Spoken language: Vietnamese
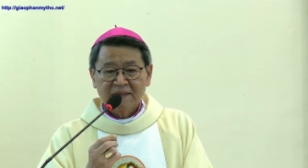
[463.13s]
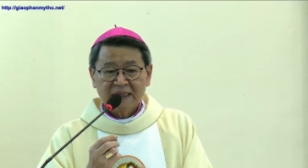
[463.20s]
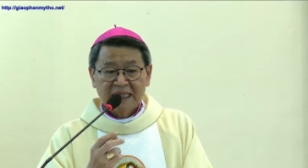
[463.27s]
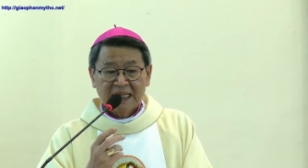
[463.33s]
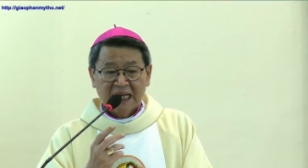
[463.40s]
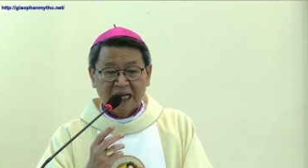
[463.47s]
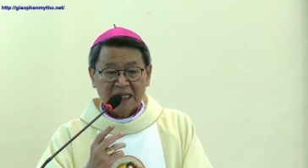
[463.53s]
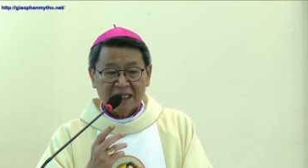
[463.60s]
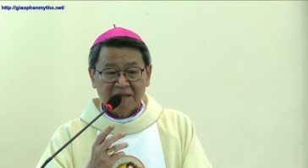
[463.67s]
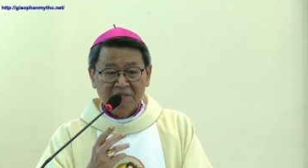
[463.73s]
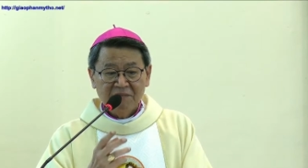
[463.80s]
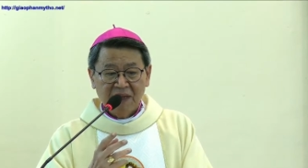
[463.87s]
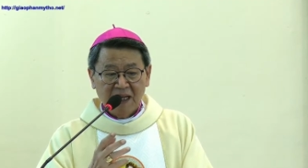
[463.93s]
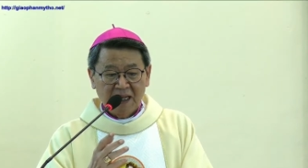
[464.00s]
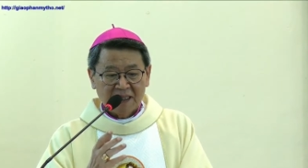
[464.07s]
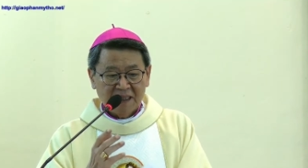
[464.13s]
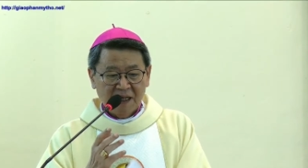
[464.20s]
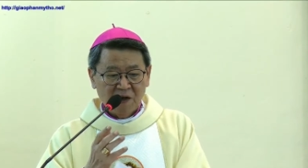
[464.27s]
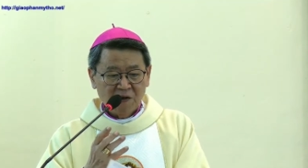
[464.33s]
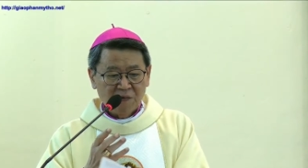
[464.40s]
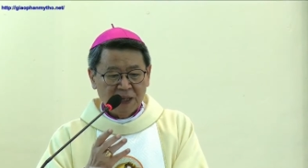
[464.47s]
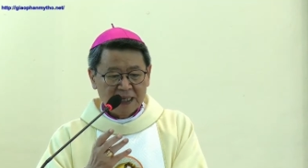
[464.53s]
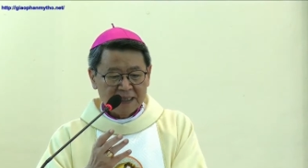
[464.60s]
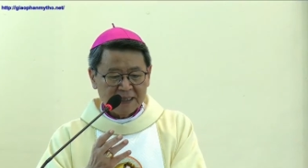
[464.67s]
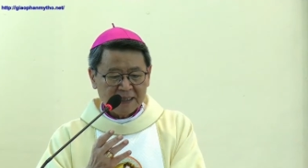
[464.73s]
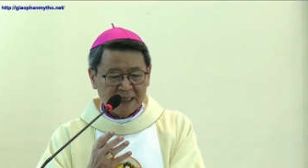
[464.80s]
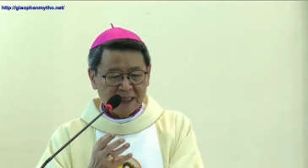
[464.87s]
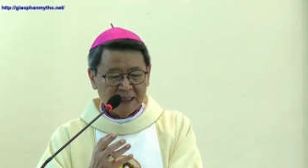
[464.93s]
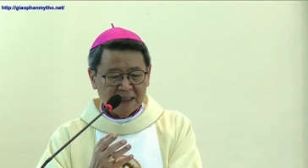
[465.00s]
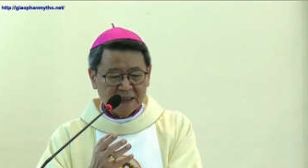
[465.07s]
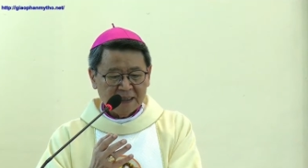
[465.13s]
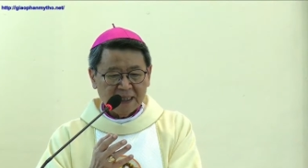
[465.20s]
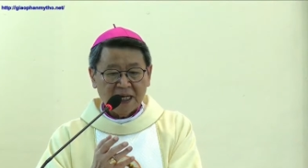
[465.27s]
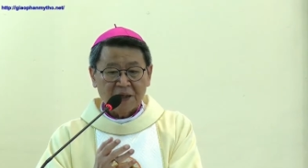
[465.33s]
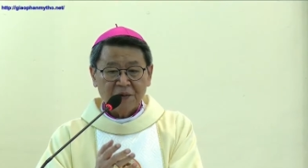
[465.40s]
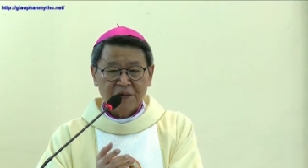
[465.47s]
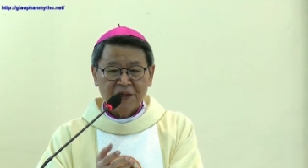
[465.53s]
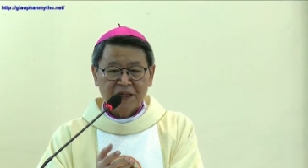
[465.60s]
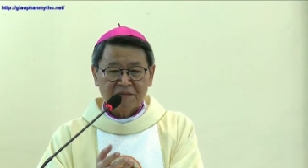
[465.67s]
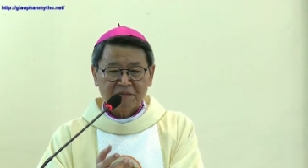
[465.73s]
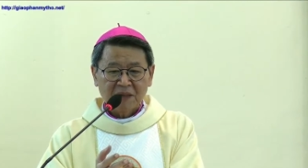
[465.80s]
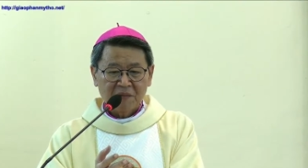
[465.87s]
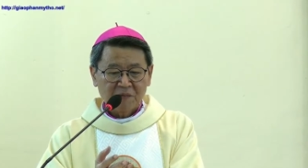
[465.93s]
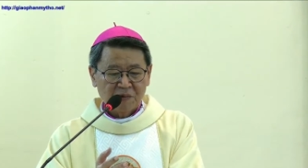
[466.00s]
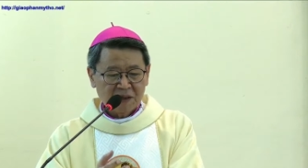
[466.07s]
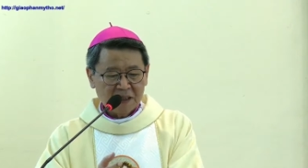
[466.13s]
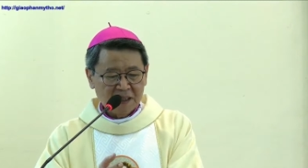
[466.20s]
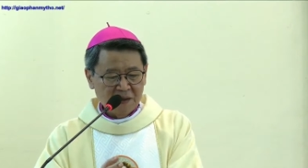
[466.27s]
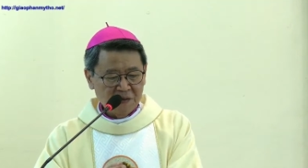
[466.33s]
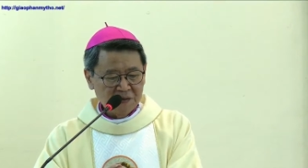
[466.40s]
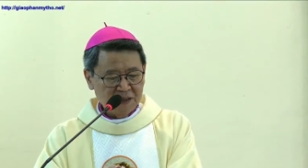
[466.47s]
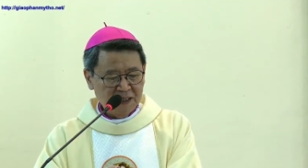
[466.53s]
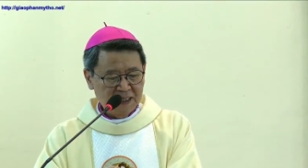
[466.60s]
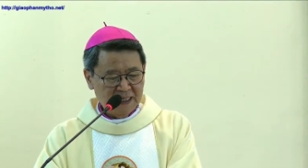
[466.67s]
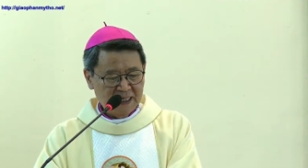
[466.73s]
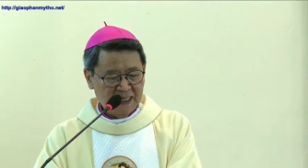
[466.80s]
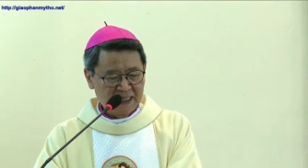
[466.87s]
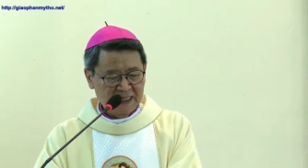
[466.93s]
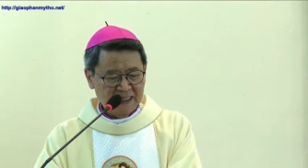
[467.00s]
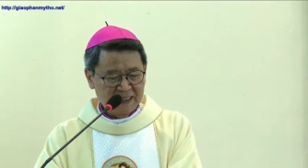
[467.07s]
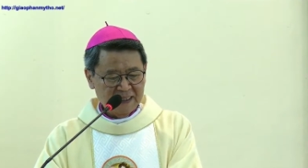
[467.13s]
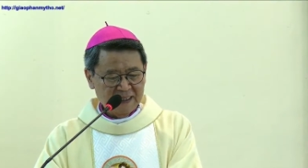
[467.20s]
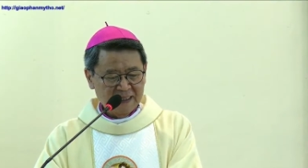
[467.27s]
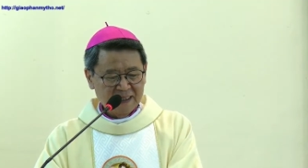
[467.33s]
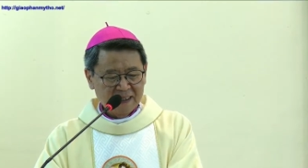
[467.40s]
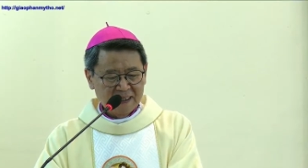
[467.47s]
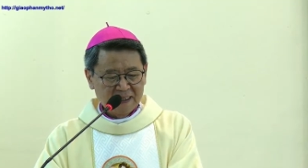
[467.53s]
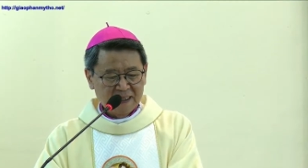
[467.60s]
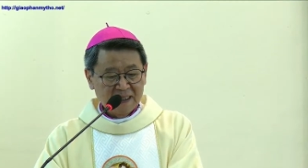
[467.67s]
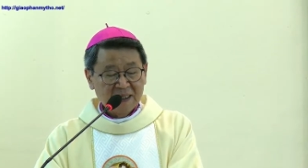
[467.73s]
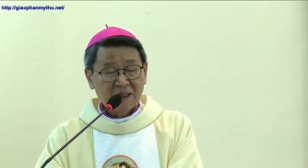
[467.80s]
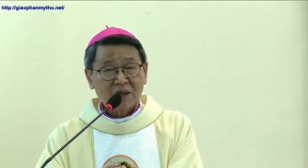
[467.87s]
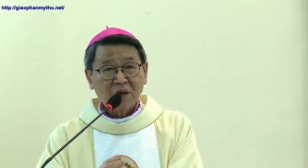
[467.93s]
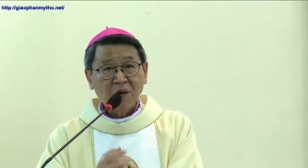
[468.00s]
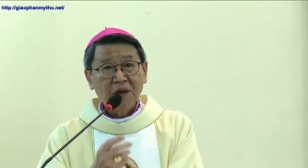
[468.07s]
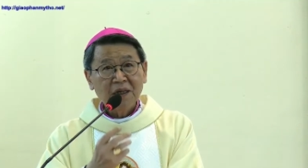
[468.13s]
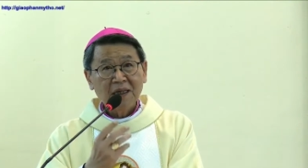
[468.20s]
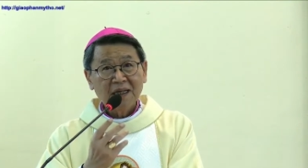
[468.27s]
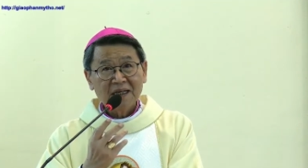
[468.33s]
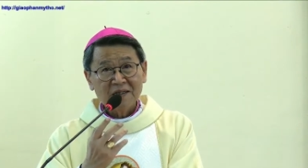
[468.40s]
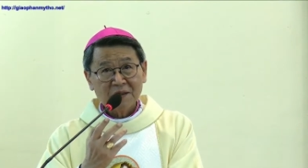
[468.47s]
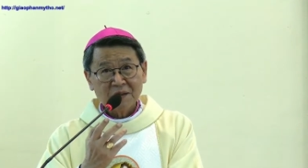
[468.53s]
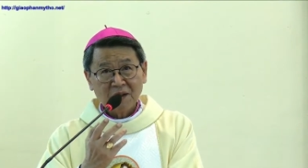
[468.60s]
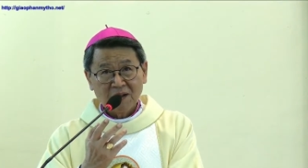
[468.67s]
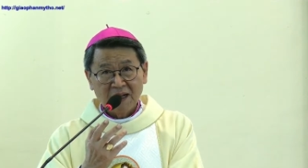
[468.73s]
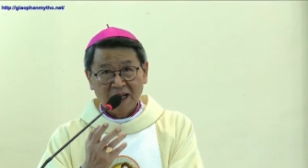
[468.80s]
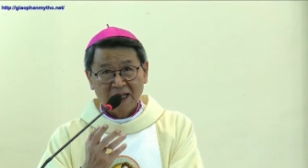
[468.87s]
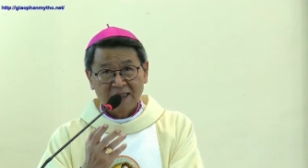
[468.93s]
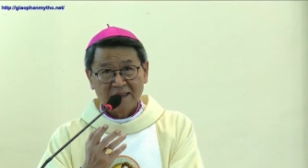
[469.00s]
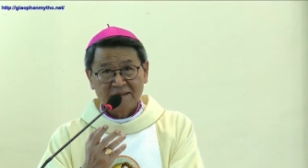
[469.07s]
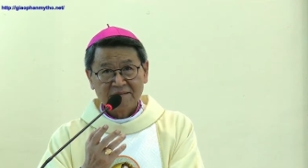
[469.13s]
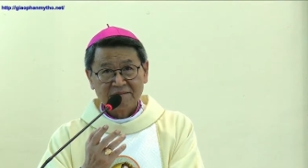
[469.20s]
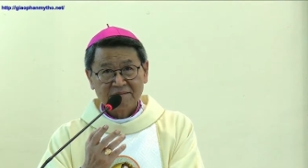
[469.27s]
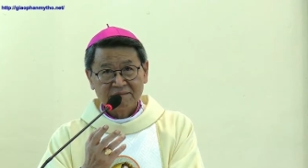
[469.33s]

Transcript: thì ngài đã mở đầu bài sách khải huyền bằng một câu thế này tôi là Gioan